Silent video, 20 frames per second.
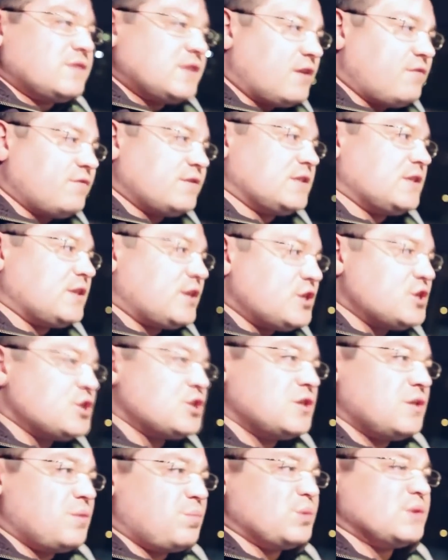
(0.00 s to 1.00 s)
В сервисной
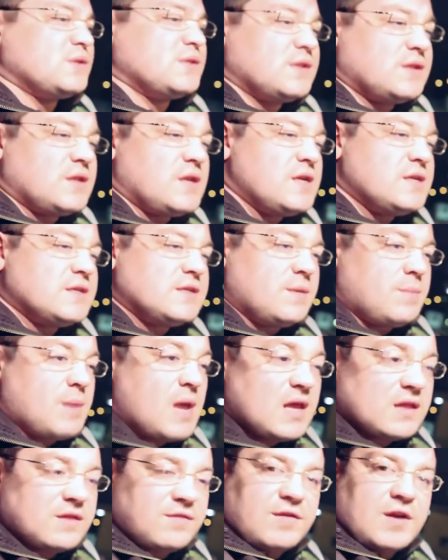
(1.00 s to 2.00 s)
книжке написано
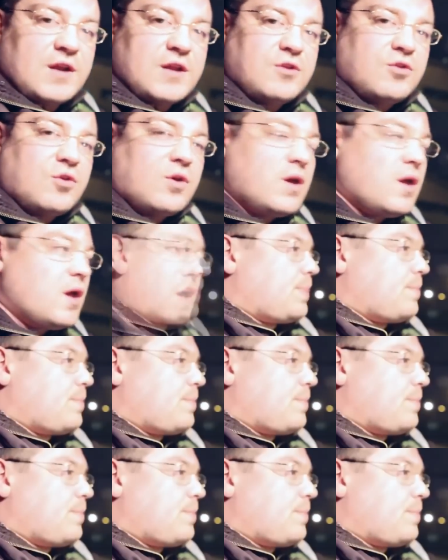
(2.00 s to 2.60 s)
3,7. Это вранье.